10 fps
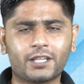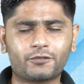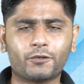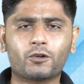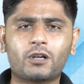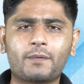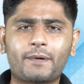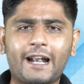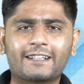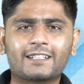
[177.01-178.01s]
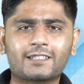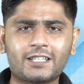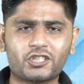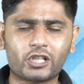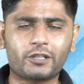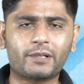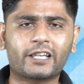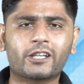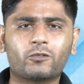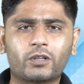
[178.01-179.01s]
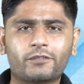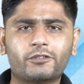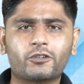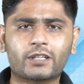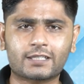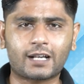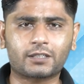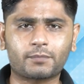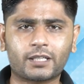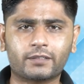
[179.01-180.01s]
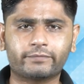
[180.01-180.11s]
इस वीडियो को यहीं पर एंड करते हैं जल्दी मिलेंगे एक नई वीडियो के साथ में